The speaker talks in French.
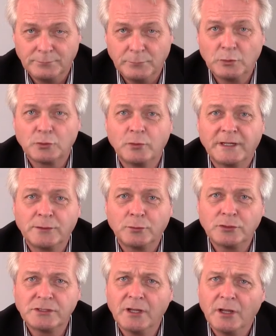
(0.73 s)
Bonjour à
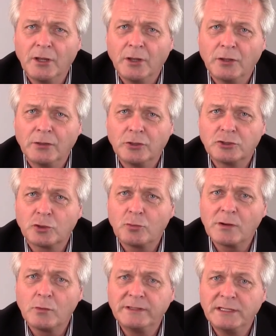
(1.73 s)
tous. Euh, je
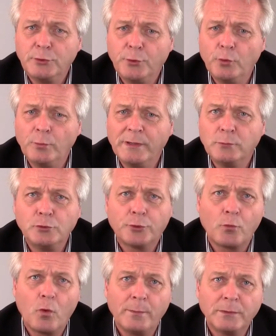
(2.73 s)
crois qu'on est le 2 mai ou le
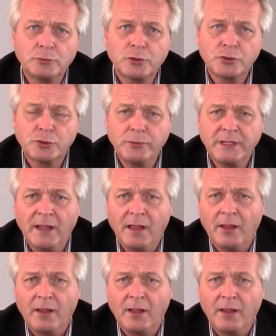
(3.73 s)
3 mai aujourd'hui.